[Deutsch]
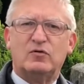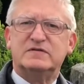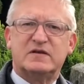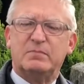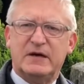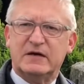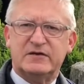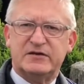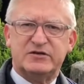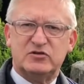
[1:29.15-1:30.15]
unserem
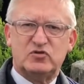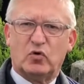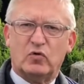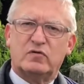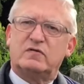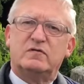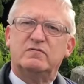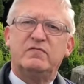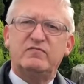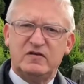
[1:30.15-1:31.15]
irdischen Tod,
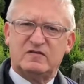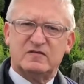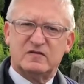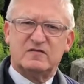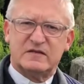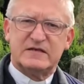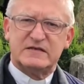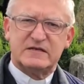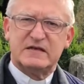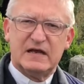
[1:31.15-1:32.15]
wir wissen es
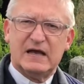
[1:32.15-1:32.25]
nicht.